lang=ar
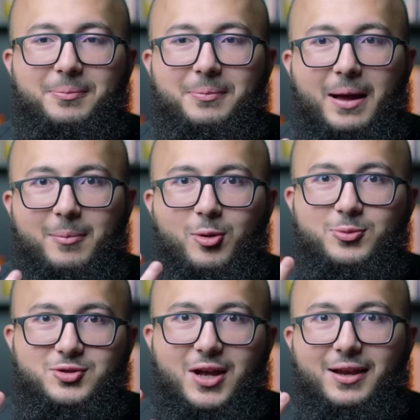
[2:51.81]
مهموم
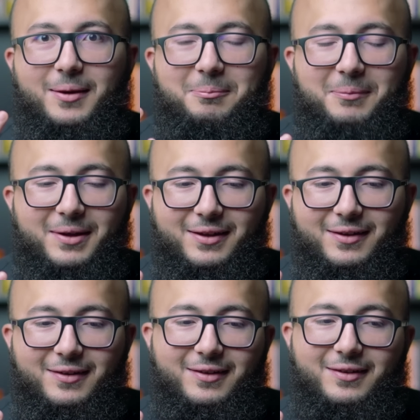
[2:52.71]
وشايل هم
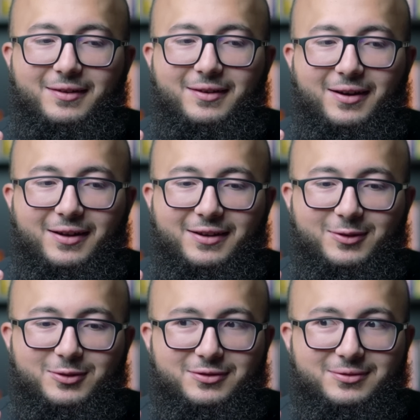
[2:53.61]
انا
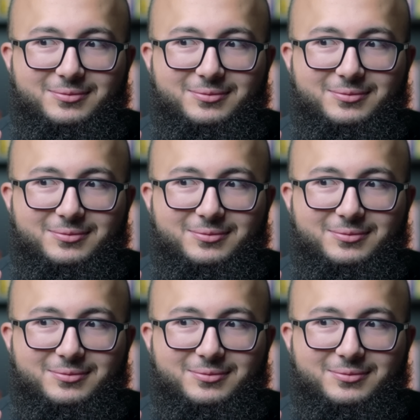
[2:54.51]
قلت